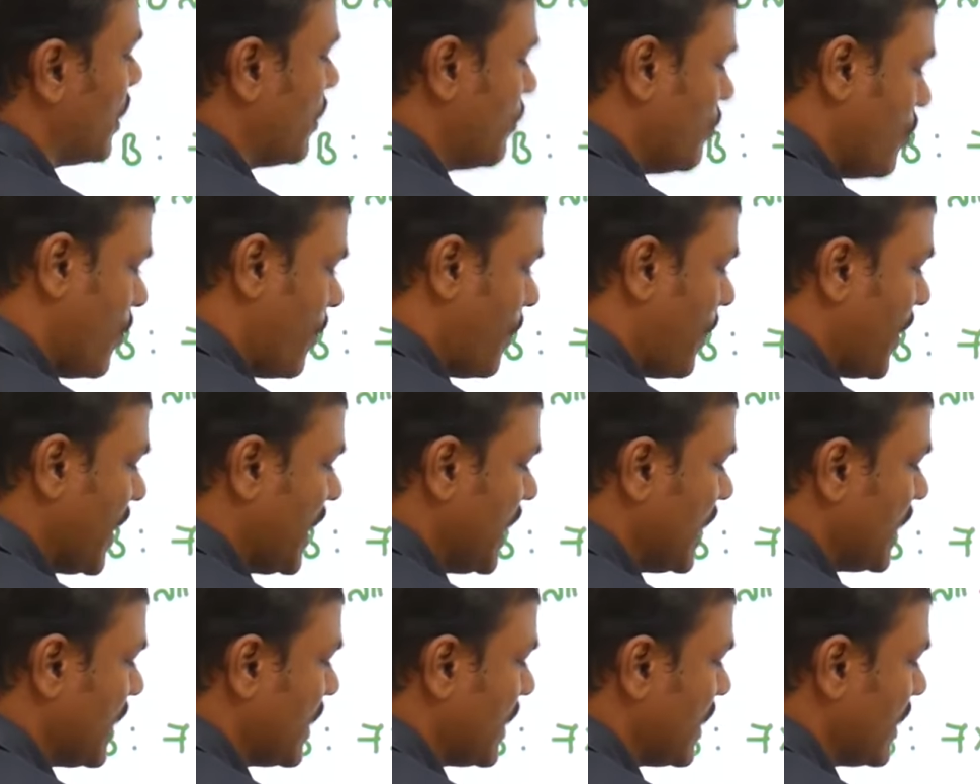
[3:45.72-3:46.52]
ముప్పై
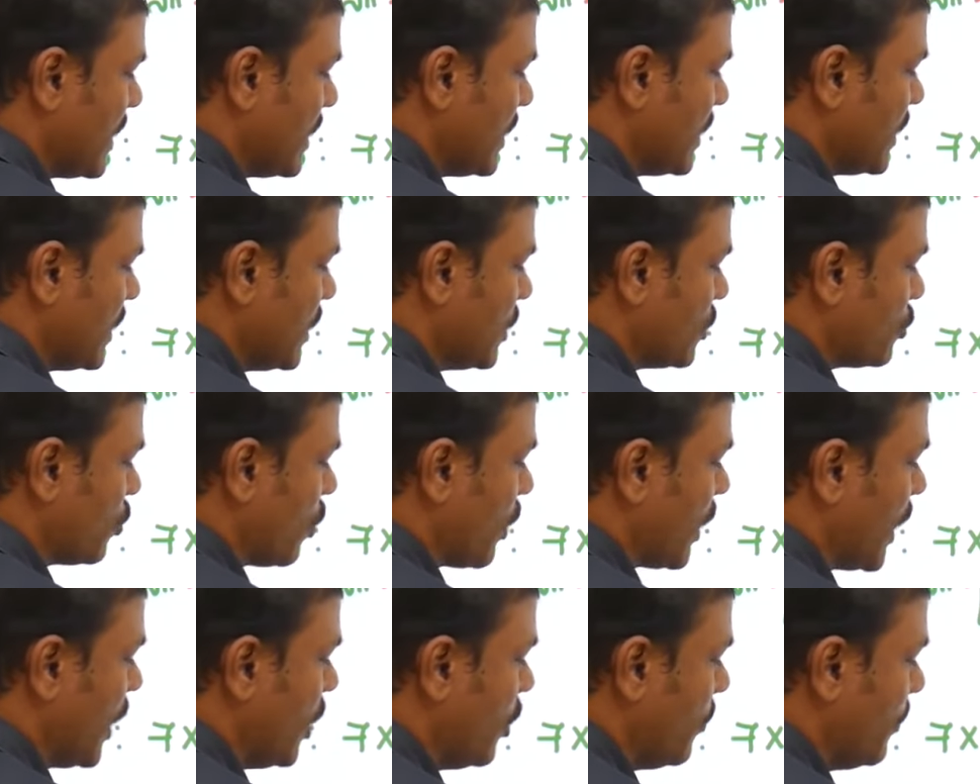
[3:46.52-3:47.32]
సో
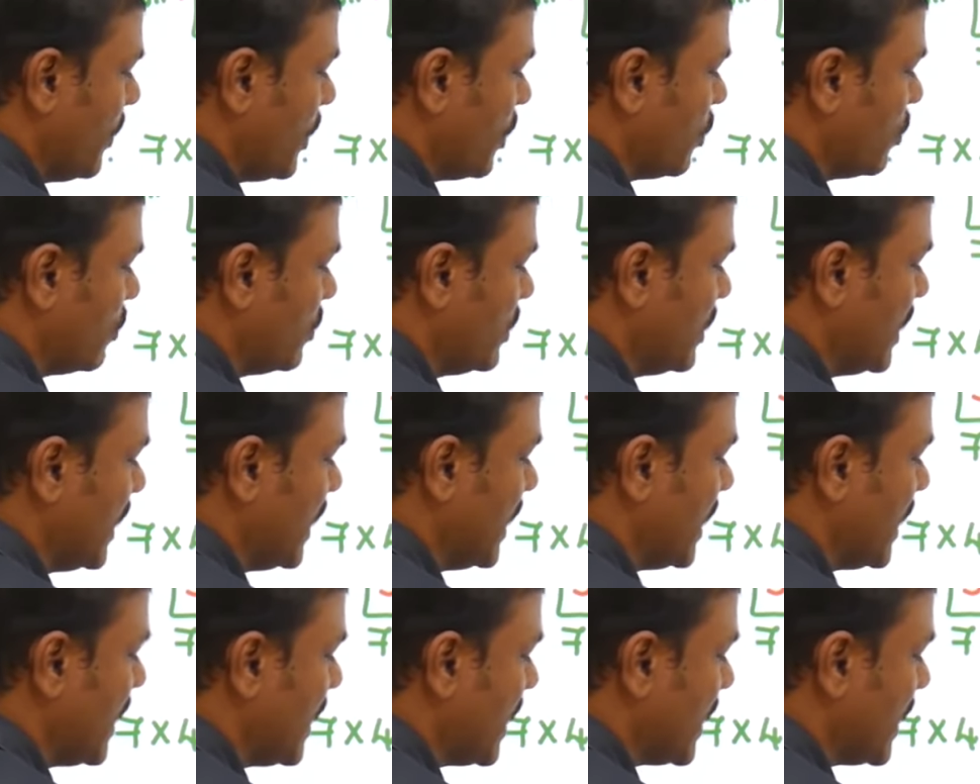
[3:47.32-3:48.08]
రెండు మిగులుద్ది